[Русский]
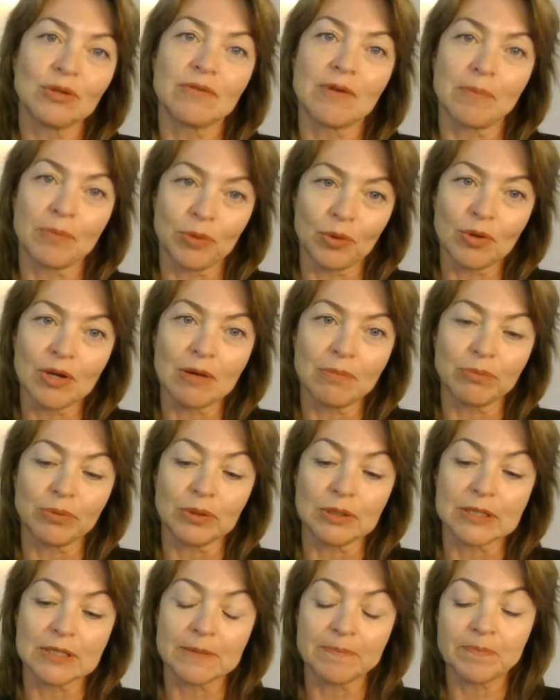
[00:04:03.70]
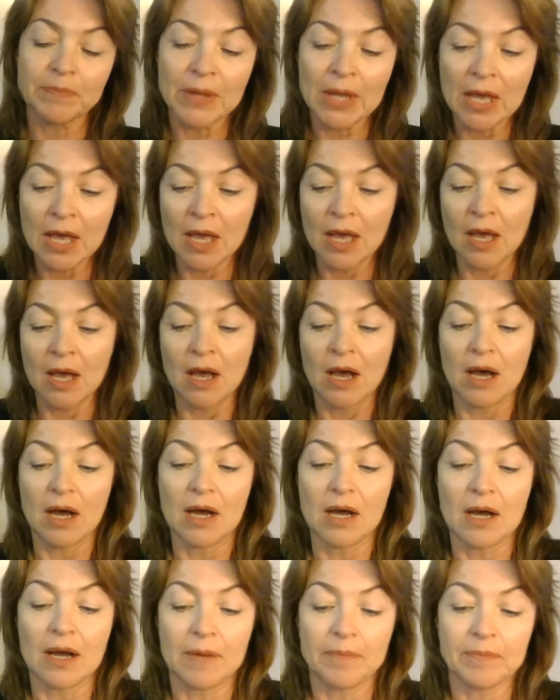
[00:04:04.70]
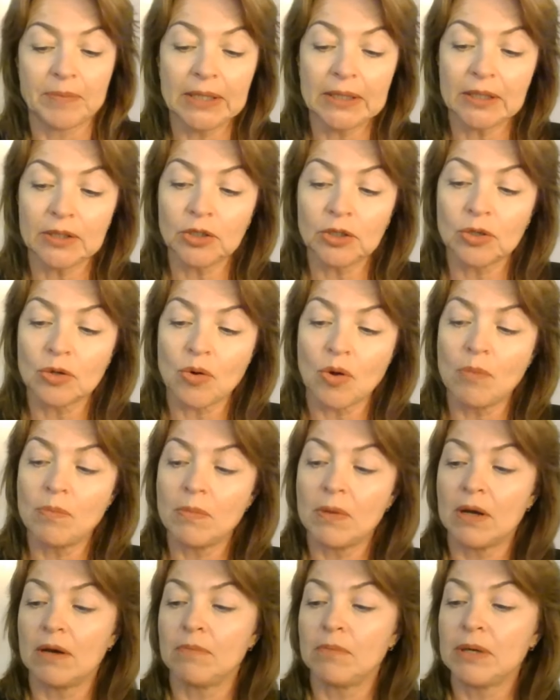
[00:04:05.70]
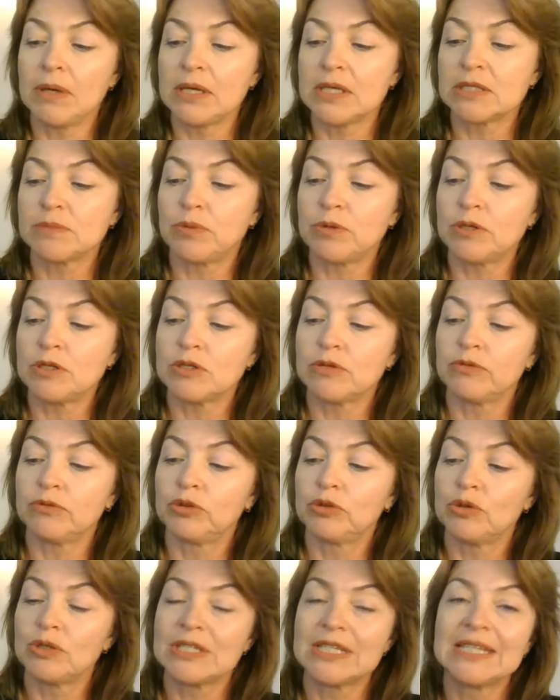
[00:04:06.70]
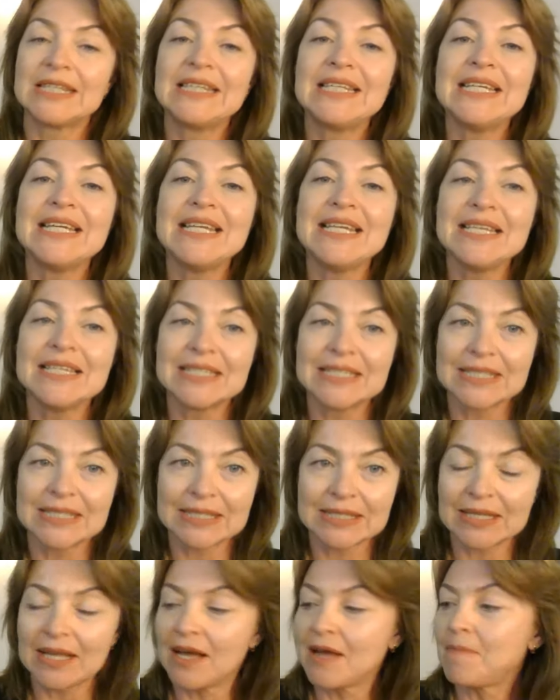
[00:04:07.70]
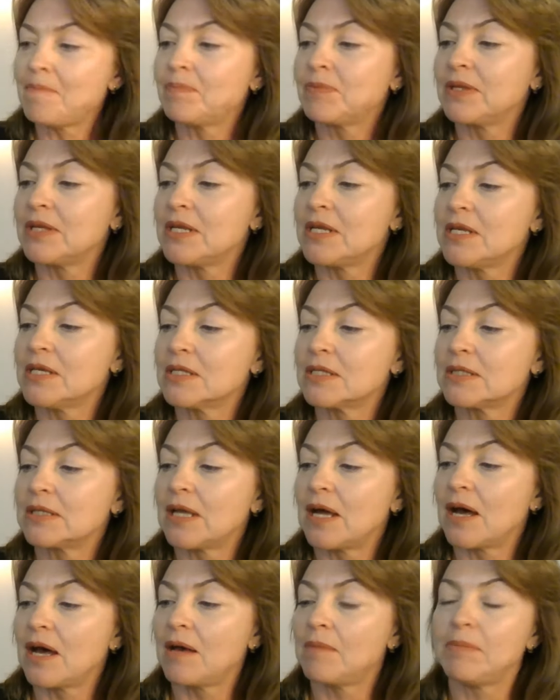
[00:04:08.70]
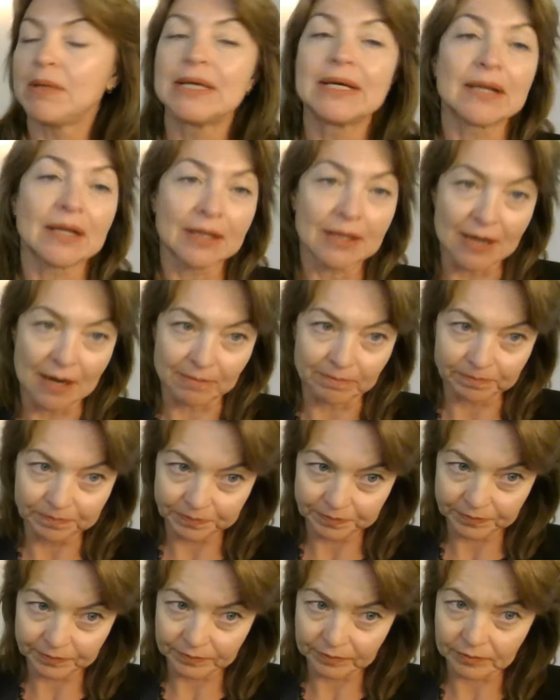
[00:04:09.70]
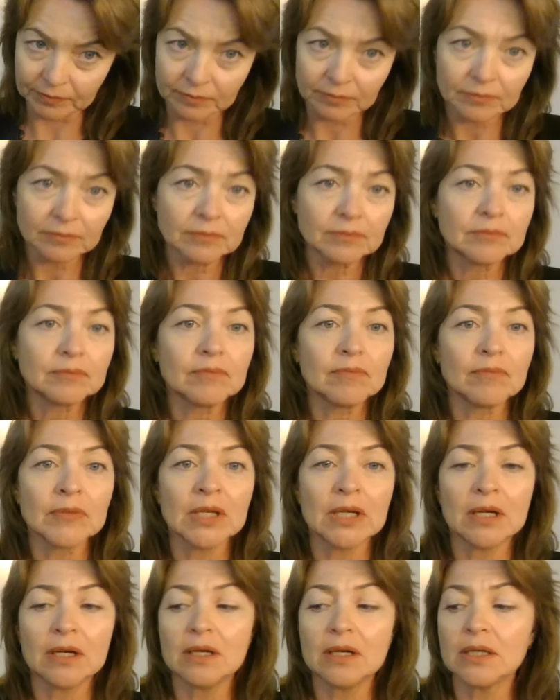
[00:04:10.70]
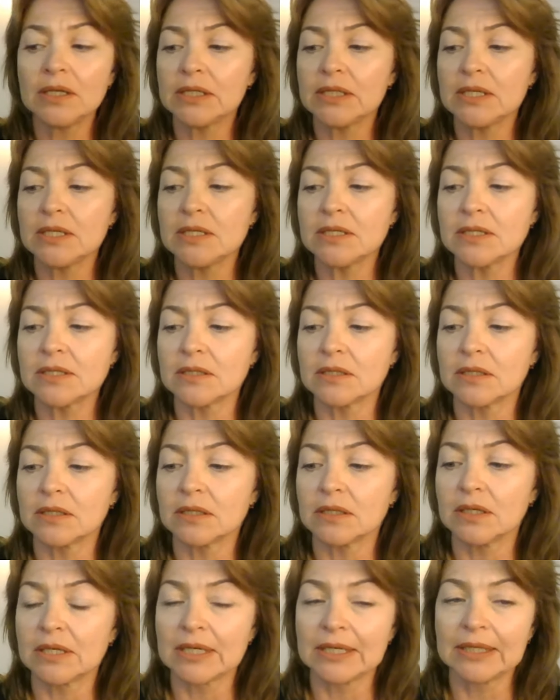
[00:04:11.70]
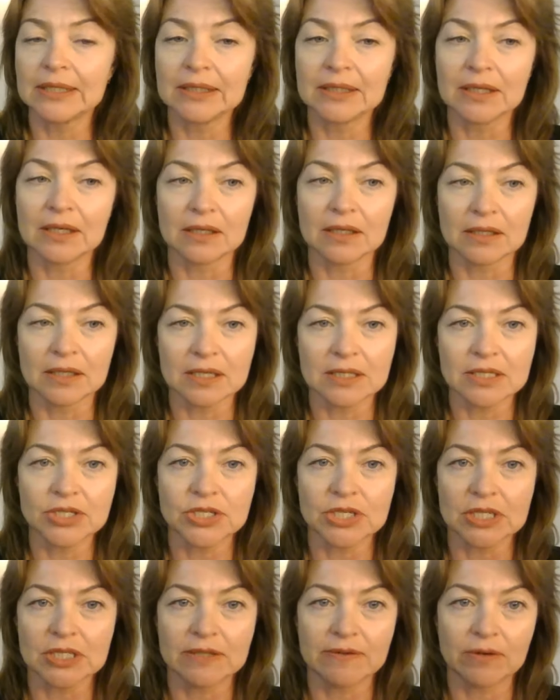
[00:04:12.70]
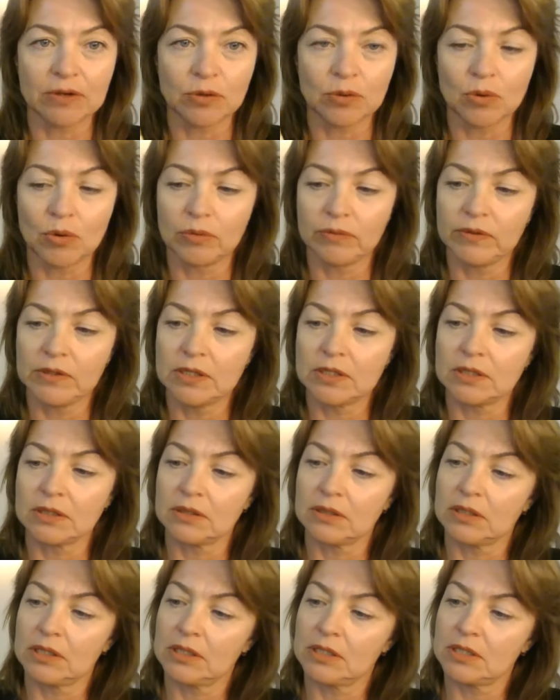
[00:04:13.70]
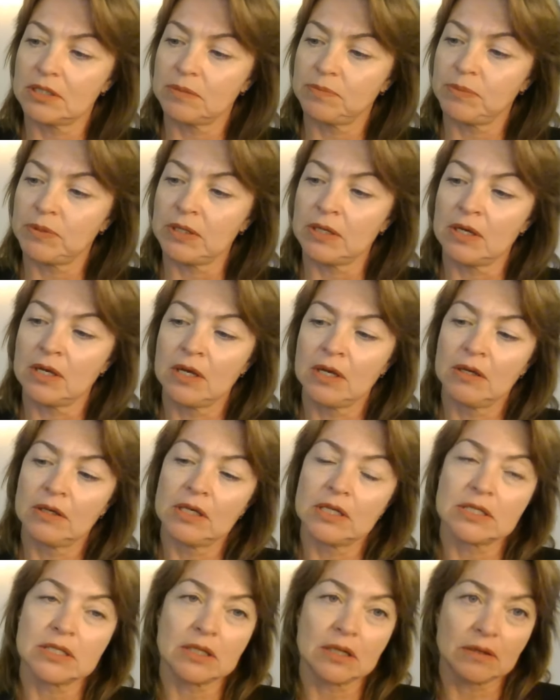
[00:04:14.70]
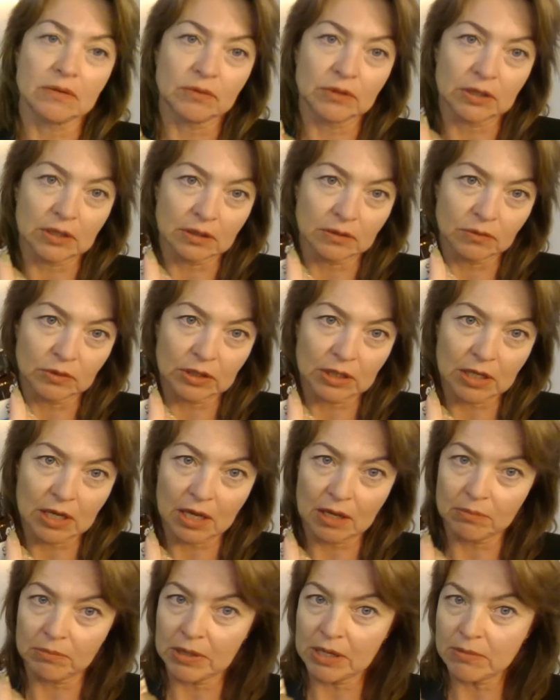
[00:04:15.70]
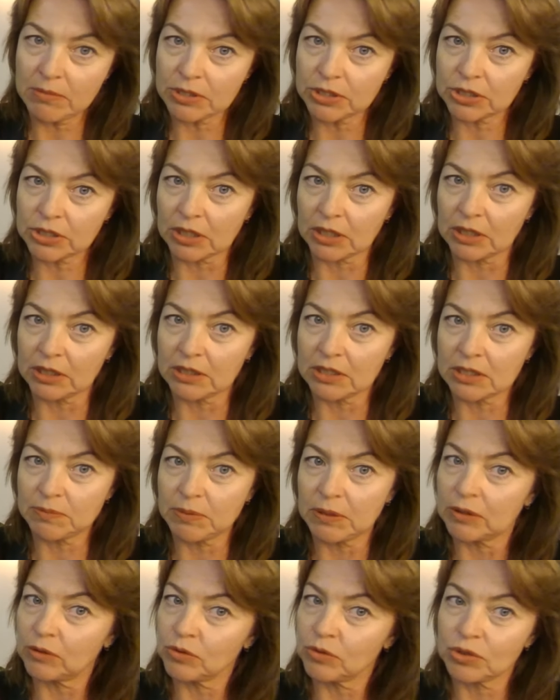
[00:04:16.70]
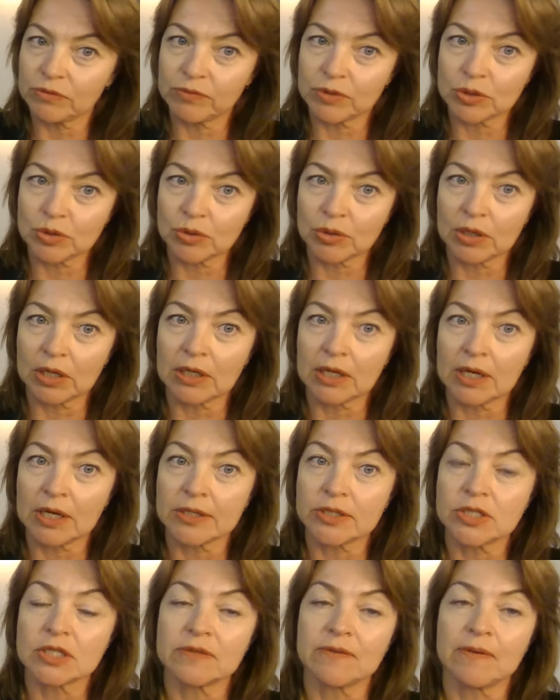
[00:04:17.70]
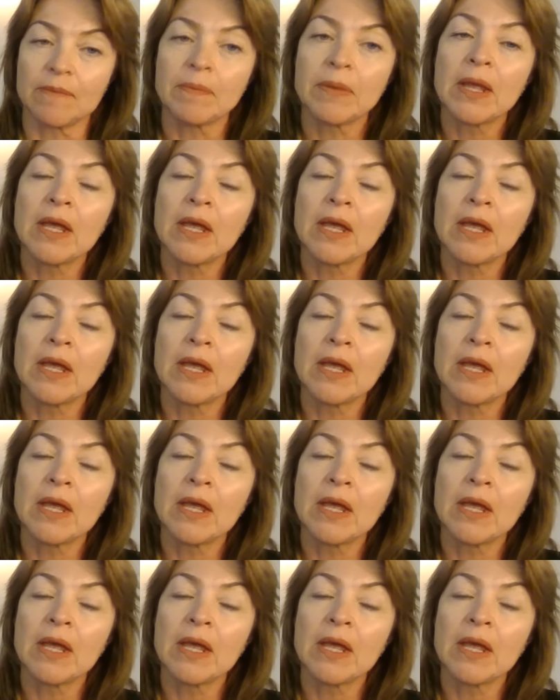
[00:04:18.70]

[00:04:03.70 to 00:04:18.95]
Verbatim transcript: вам много пользы. А, этот хром а, мы используем в дозе 300, 300 микрограмм а, есть э, рынки, я сейчас говорю, видите, NSP, есть так, вот, вот такая эмблемочка NSP, это очень высокое качество.